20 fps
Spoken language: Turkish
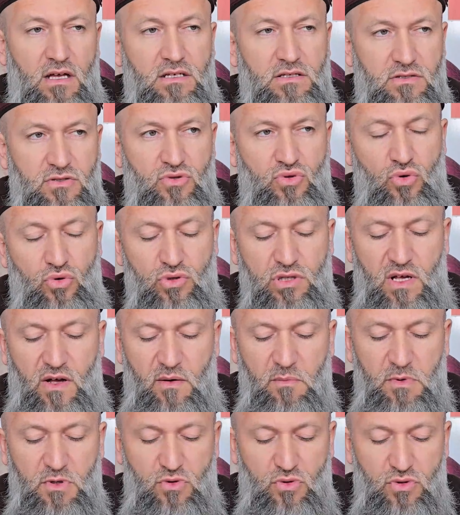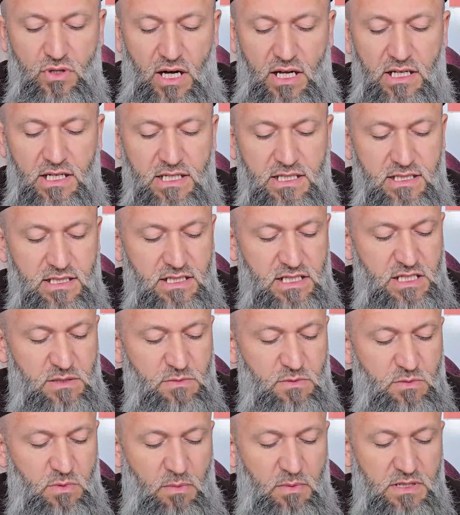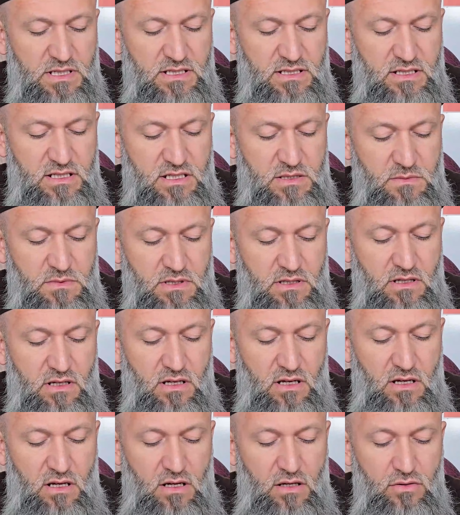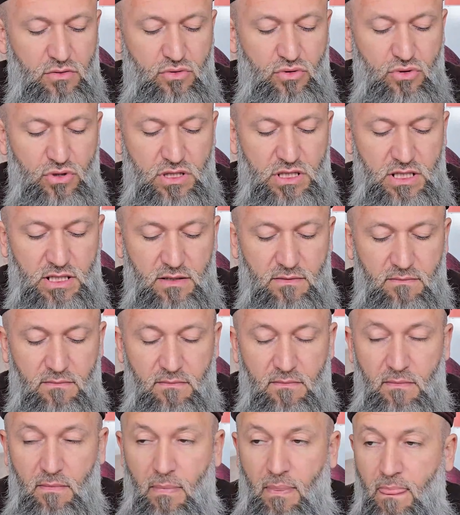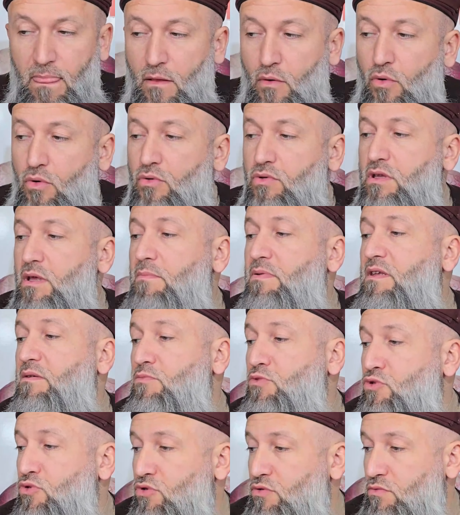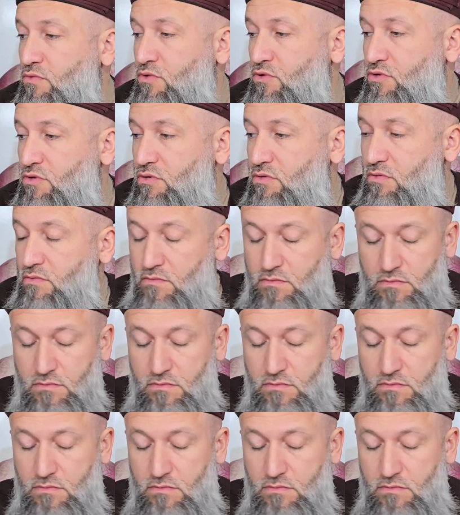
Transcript: E, soru devam ediyor. Annesinin ismi, babasının ismi. Diyor ki onu da bilmiyorum diyor.